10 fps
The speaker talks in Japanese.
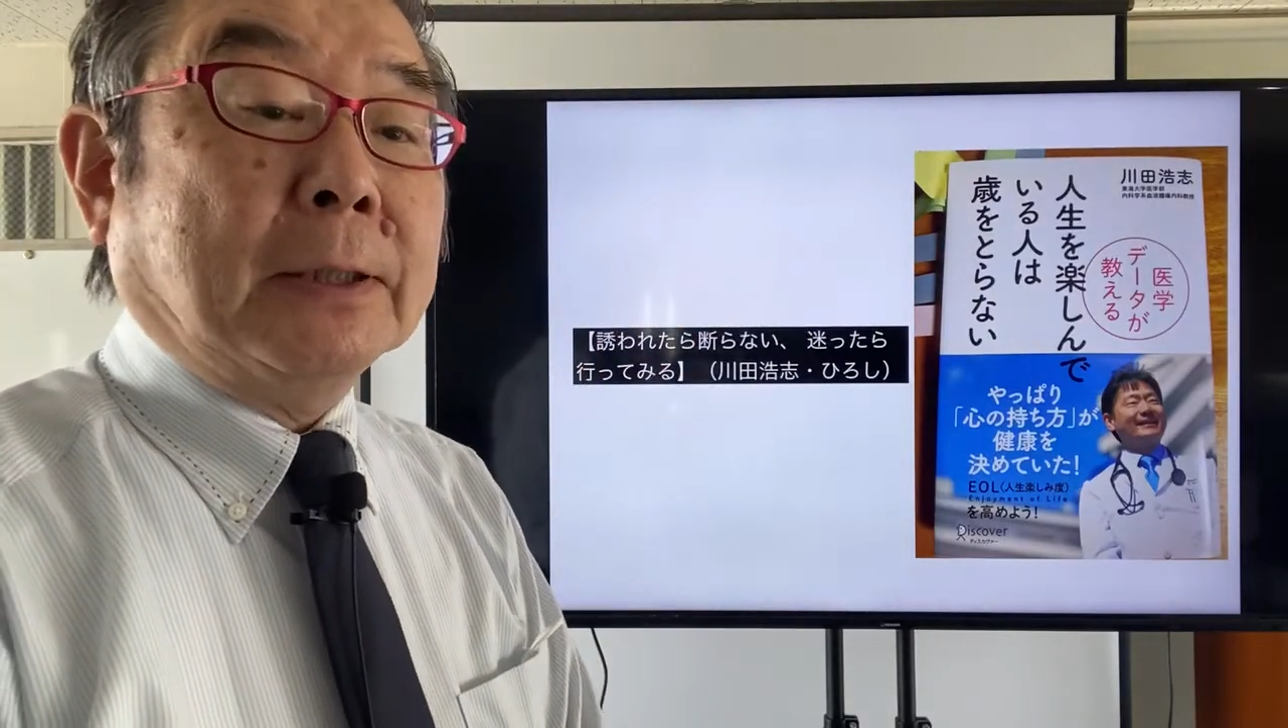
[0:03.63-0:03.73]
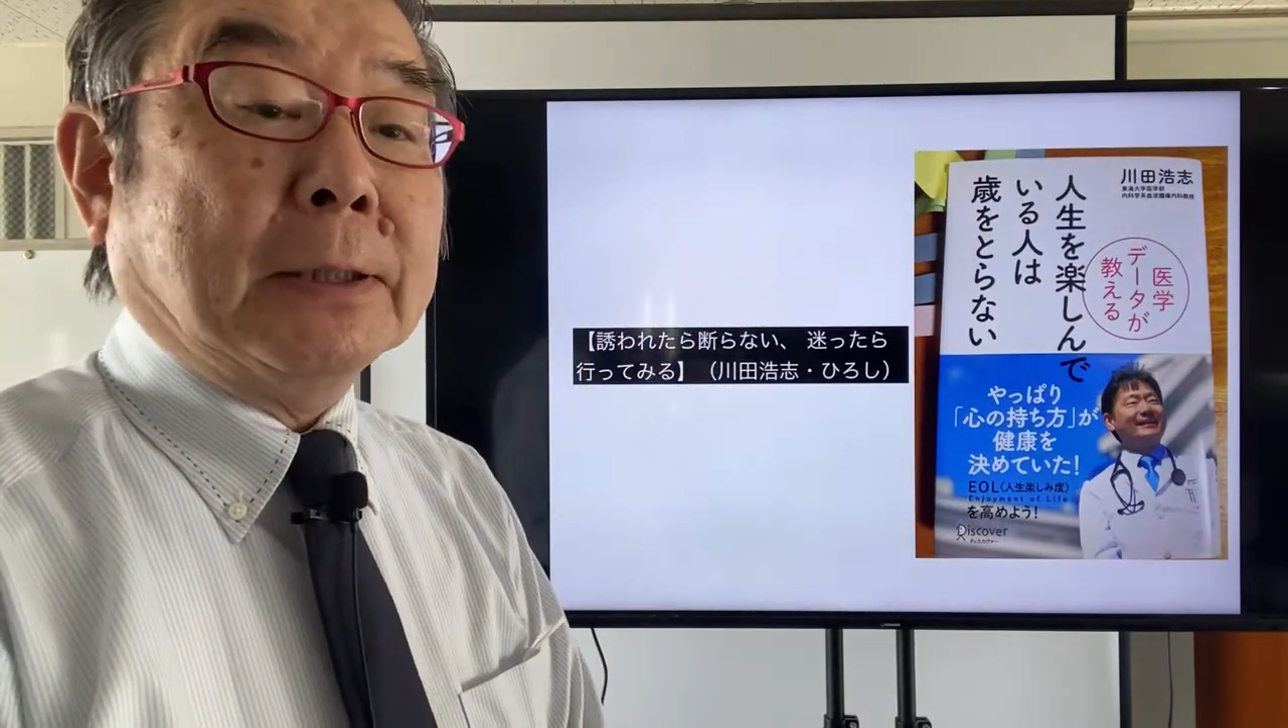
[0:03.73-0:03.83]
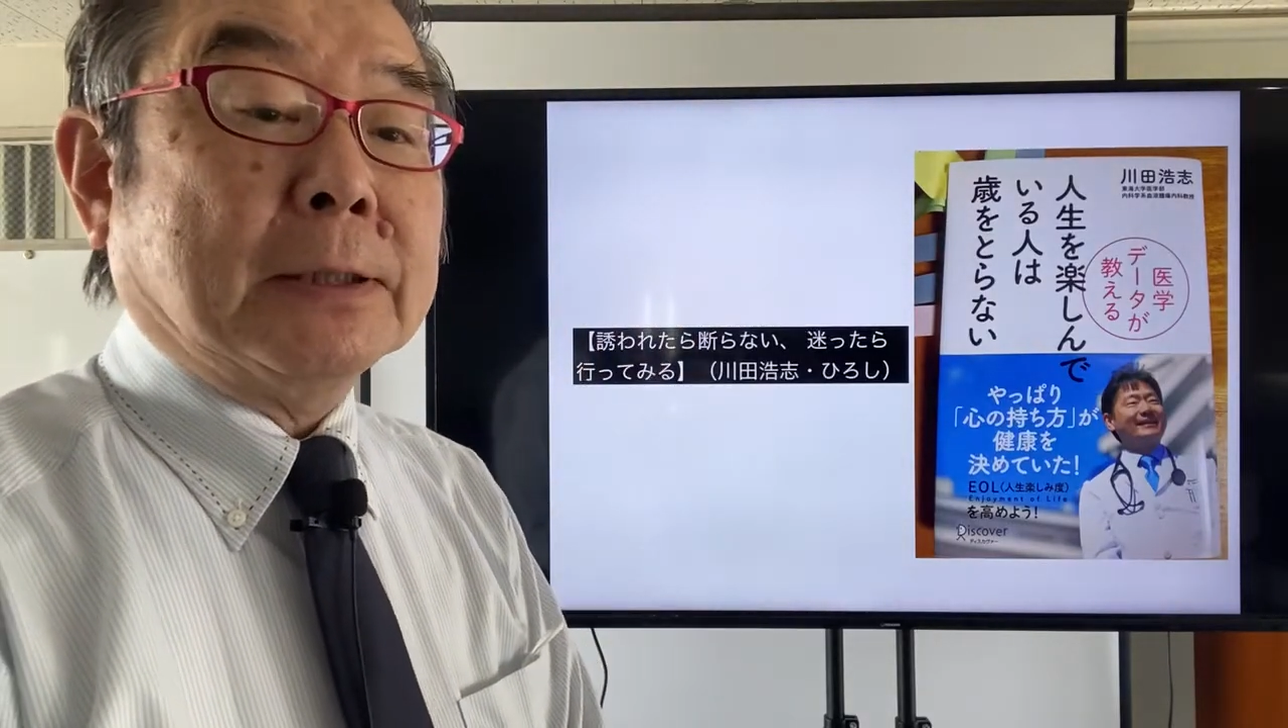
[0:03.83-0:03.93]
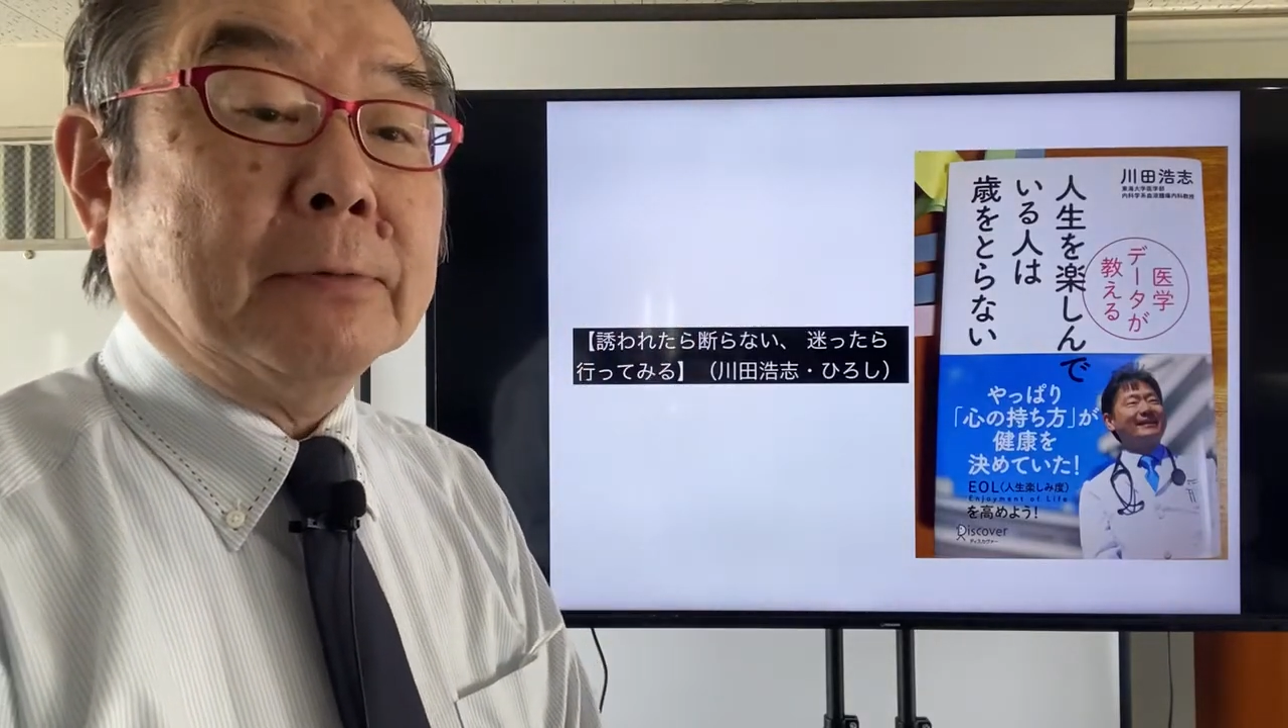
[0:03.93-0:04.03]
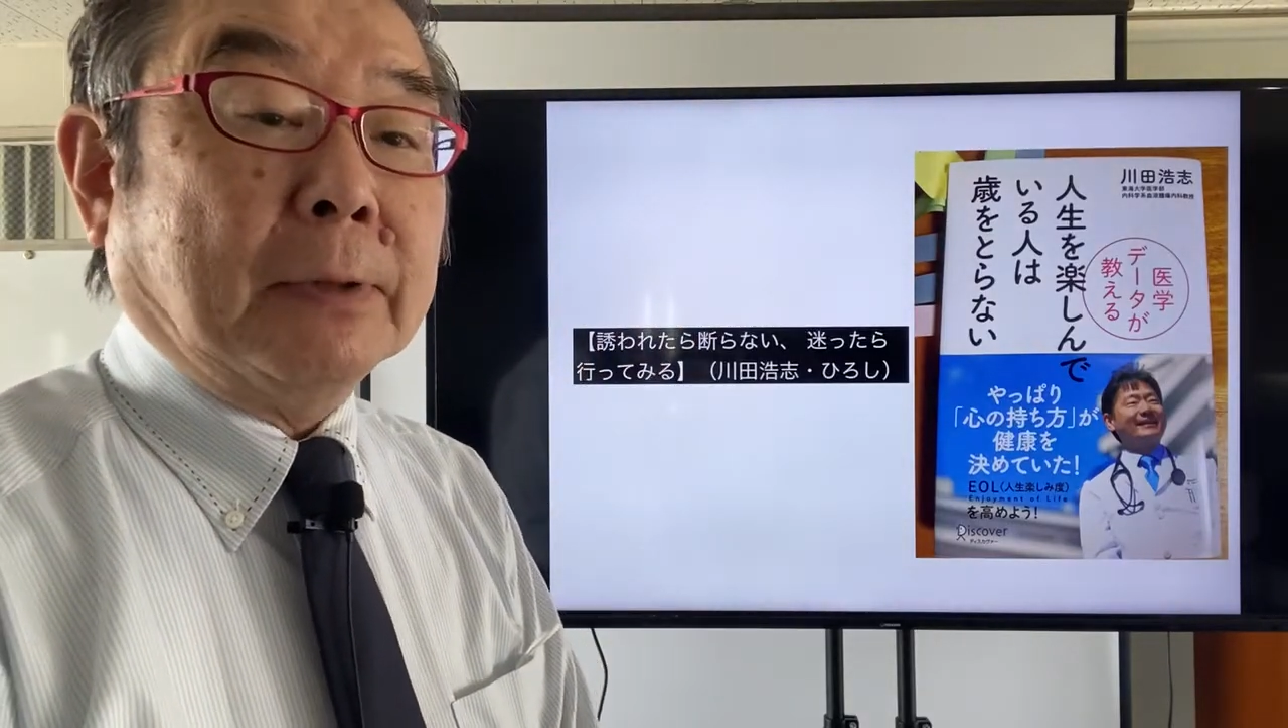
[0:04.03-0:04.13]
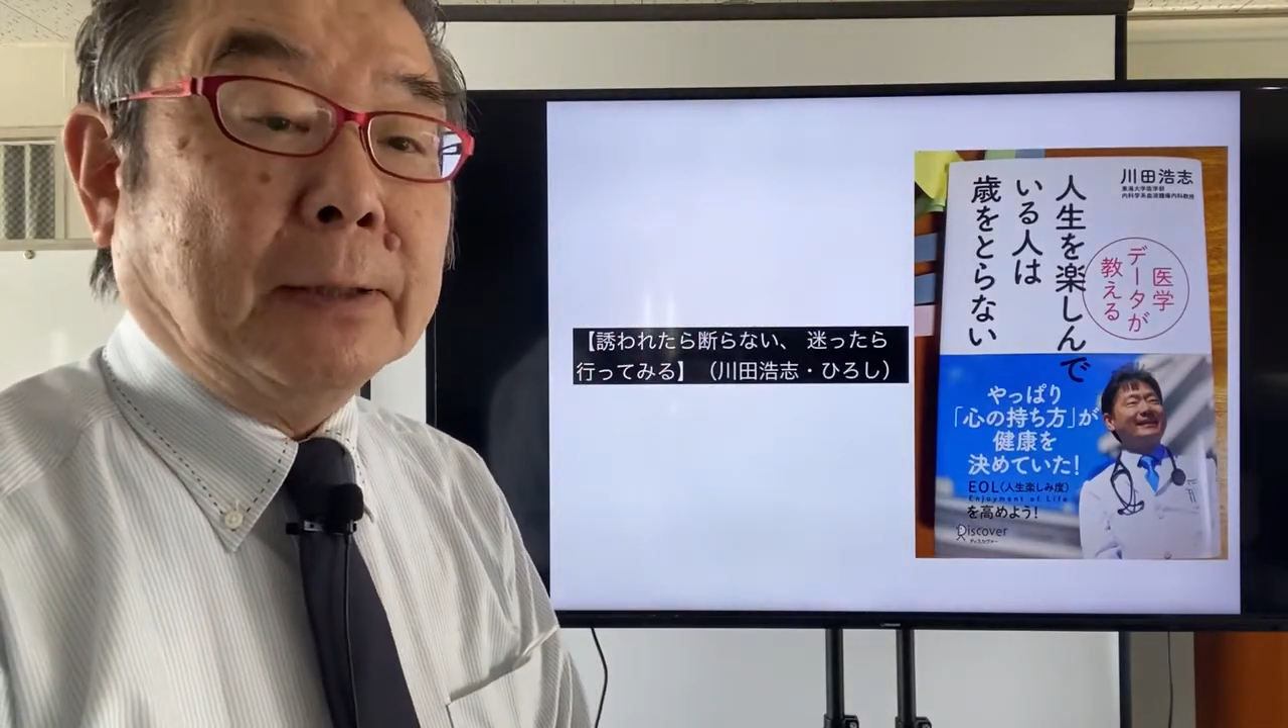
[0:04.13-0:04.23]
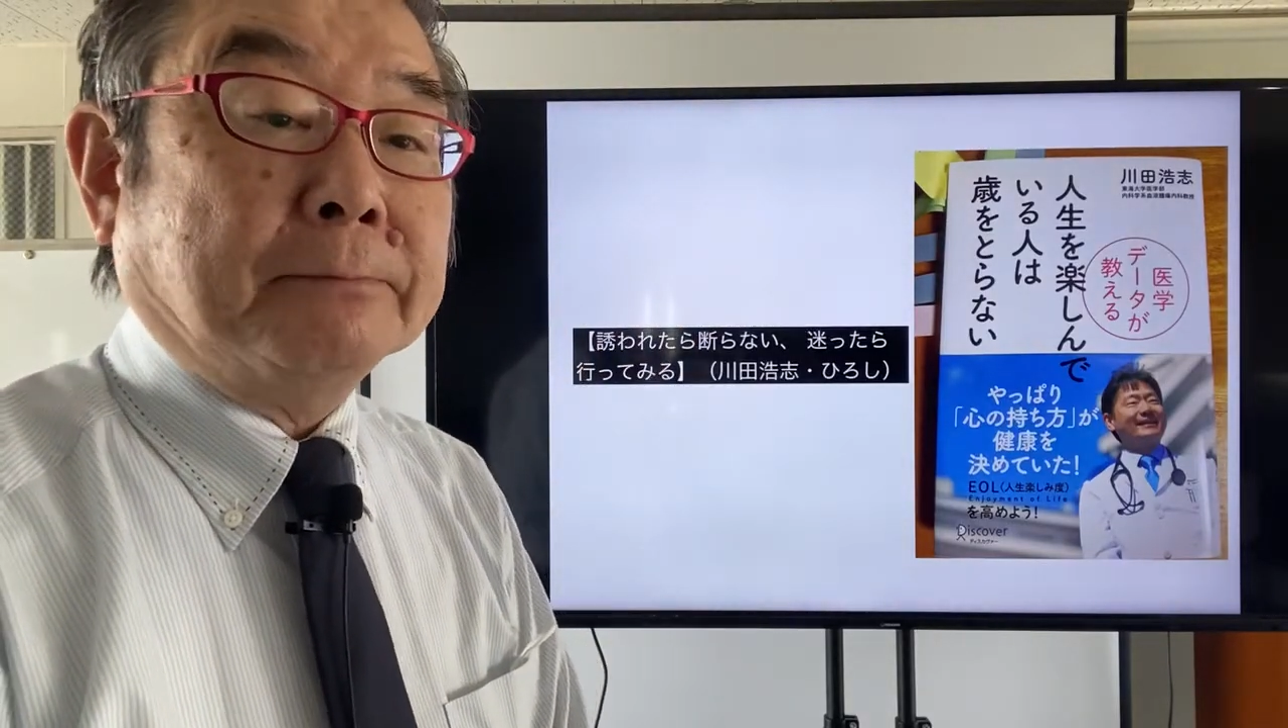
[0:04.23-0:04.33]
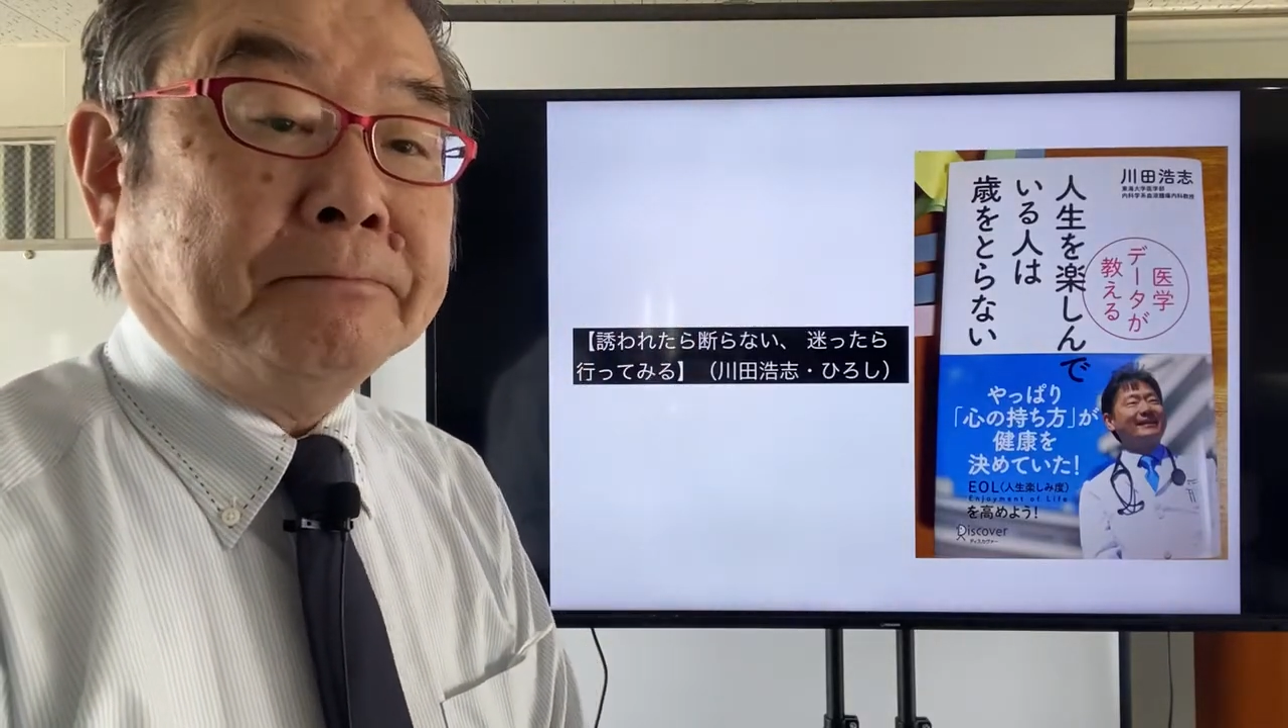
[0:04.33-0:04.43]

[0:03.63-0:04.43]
話は